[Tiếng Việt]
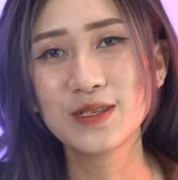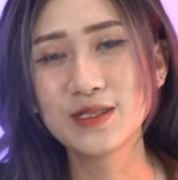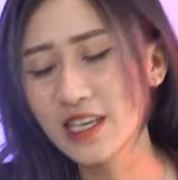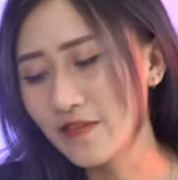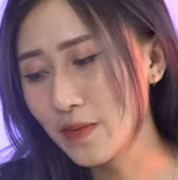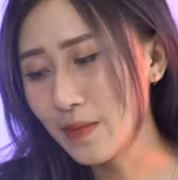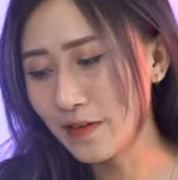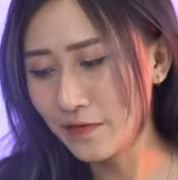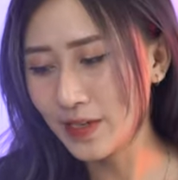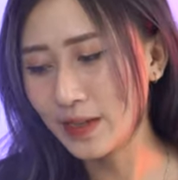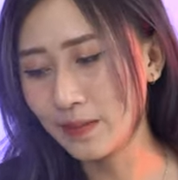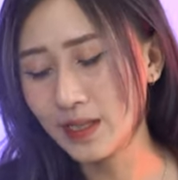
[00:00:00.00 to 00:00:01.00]
Xuống dưới phần bàn
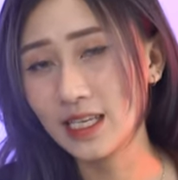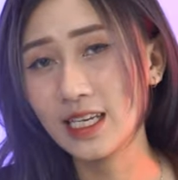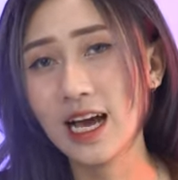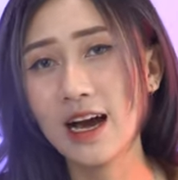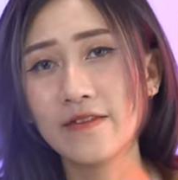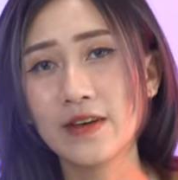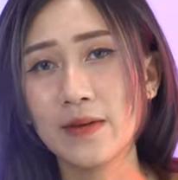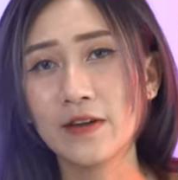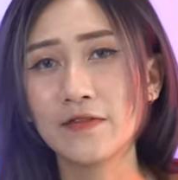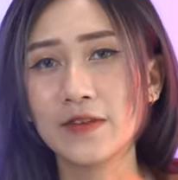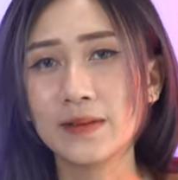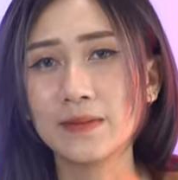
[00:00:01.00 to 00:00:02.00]
phím thì ờ, về
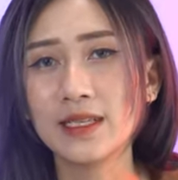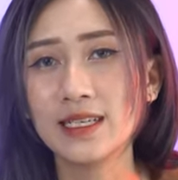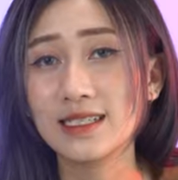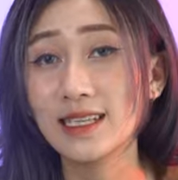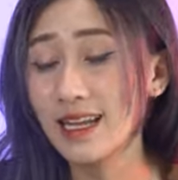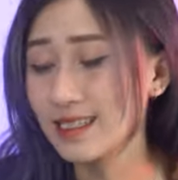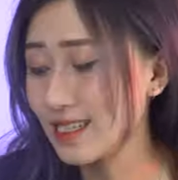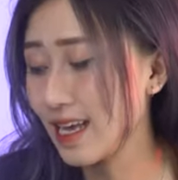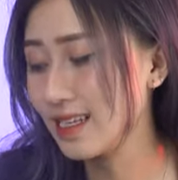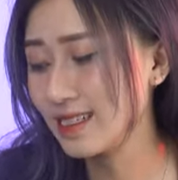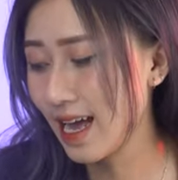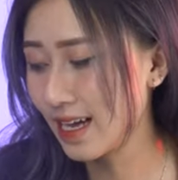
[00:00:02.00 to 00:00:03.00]
bàn phím thì rất là
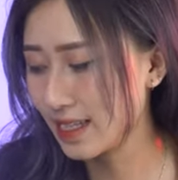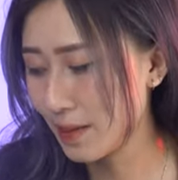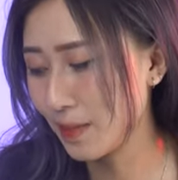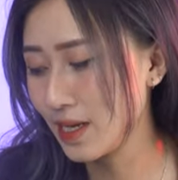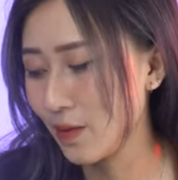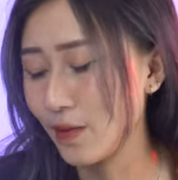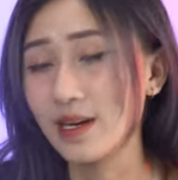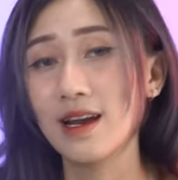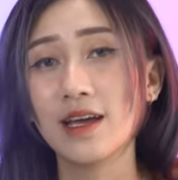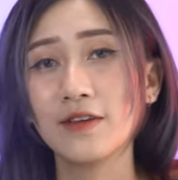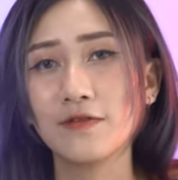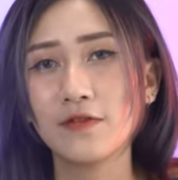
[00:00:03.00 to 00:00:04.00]
dễ dàng nhập liệu ở
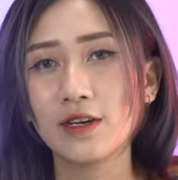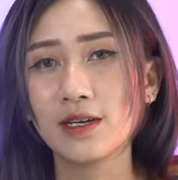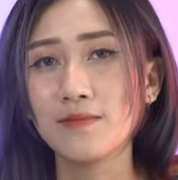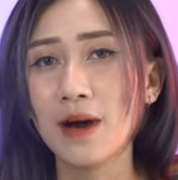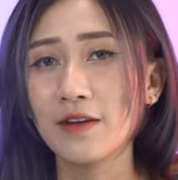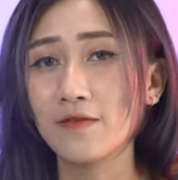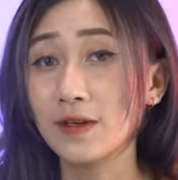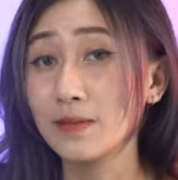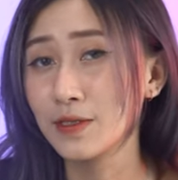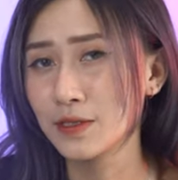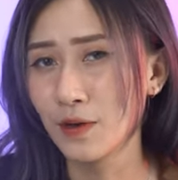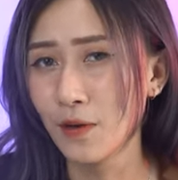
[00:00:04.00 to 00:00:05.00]
đây với bàn
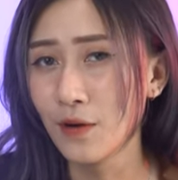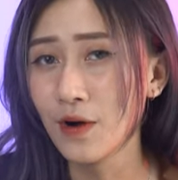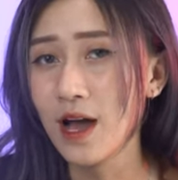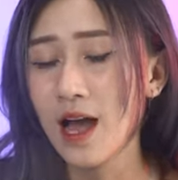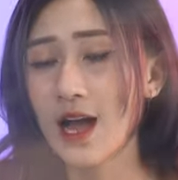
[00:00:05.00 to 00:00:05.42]
phím số